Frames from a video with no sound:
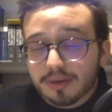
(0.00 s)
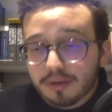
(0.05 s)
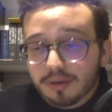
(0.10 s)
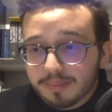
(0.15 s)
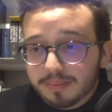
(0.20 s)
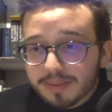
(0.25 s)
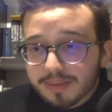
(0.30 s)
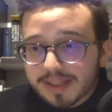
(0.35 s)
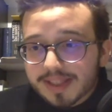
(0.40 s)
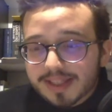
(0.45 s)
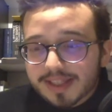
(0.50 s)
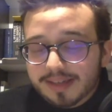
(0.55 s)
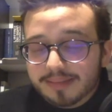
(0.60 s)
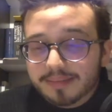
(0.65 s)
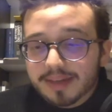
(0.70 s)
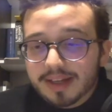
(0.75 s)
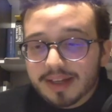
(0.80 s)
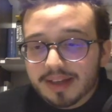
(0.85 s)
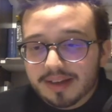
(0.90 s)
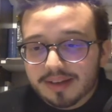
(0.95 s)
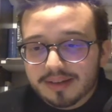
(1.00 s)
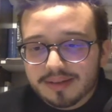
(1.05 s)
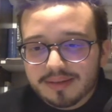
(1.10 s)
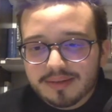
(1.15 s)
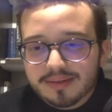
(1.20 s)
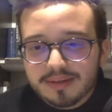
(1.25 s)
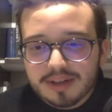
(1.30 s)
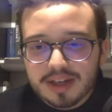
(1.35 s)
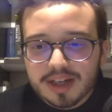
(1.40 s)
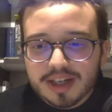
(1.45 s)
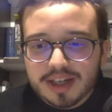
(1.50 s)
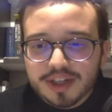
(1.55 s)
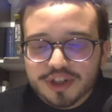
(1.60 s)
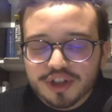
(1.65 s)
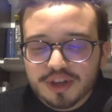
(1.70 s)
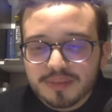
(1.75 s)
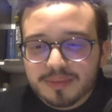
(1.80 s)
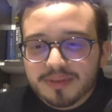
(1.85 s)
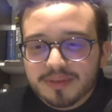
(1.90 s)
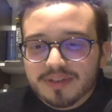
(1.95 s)
comprensibile, eh, comunque anche
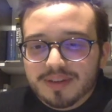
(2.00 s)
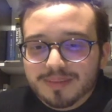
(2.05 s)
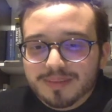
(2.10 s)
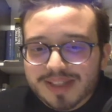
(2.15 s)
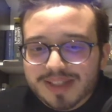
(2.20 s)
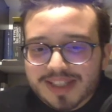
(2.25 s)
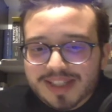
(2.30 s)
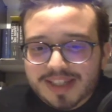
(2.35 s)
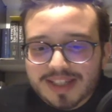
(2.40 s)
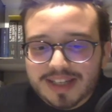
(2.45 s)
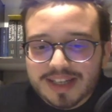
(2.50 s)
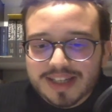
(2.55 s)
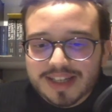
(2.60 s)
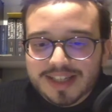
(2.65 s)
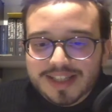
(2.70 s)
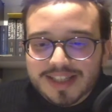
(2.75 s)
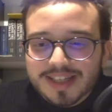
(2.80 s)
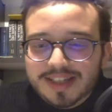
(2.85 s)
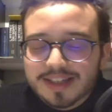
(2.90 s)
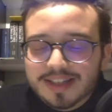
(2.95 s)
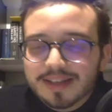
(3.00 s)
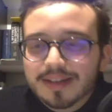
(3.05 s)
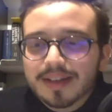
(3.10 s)
Shippo fa ammazzare delle risate